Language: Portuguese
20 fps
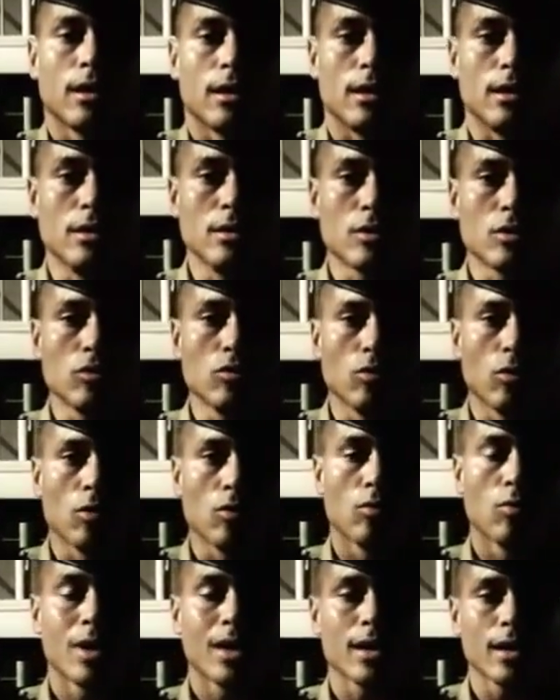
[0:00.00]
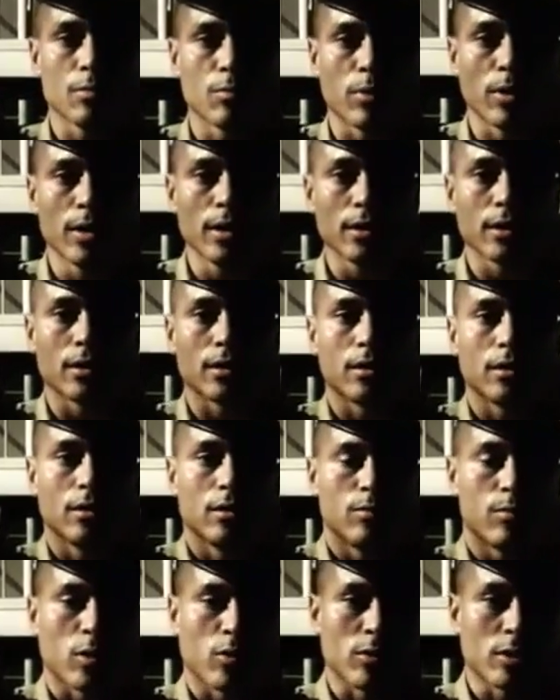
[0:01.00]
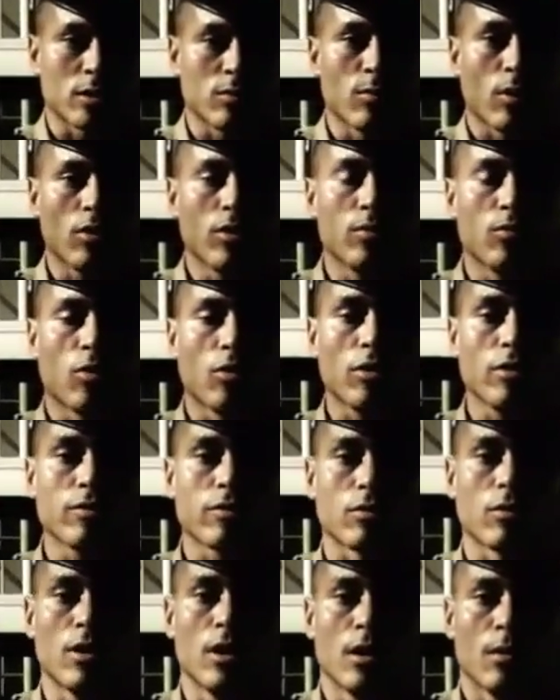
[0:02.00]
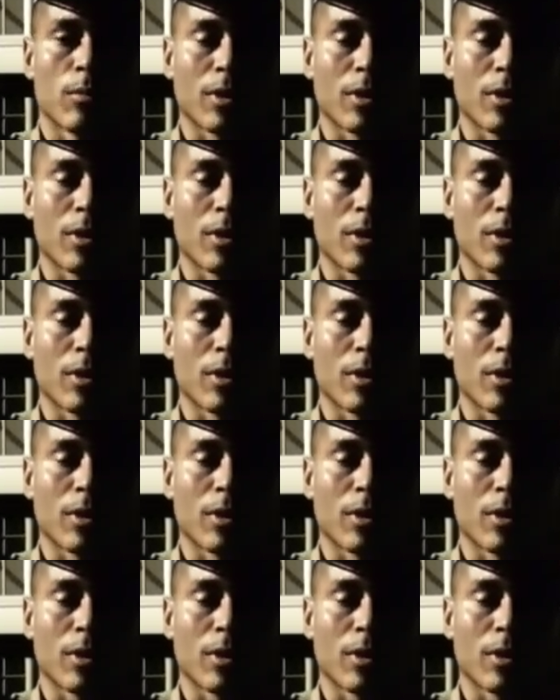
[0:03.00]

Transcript: iniciou uma campana próximo ao imóvel